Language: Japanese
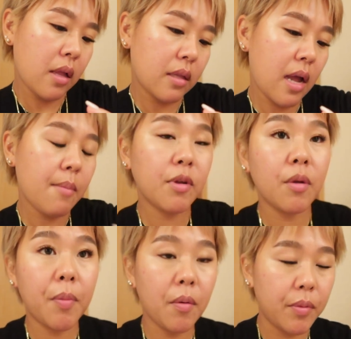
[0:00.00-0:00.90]

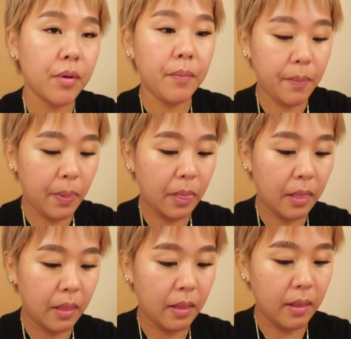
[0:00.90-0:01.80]

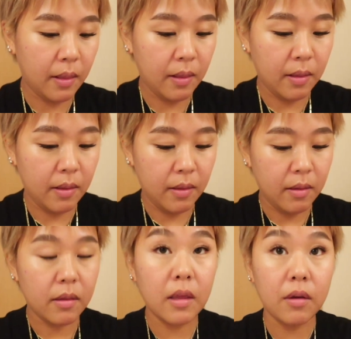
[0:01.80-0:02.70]

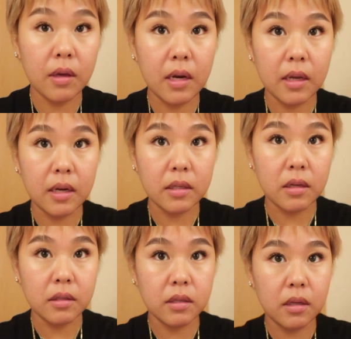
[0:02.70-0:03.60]
ダイヤモンドボンブっていうキラキラし
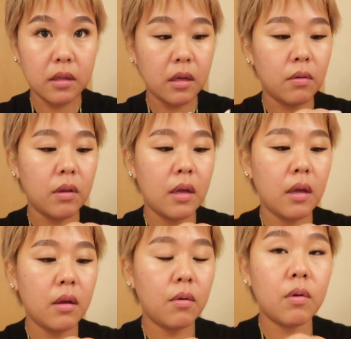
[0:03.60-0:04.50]
たやつなんだけど
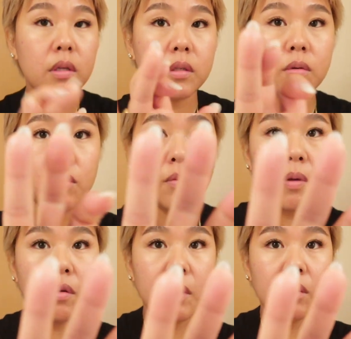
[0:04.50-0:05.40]
ねこれすごいの
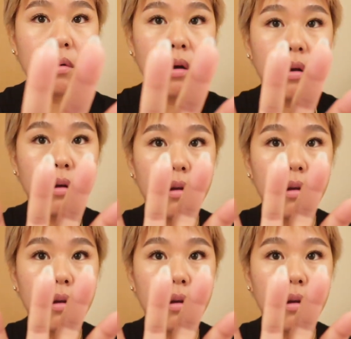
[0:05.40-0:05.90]
ピグメントが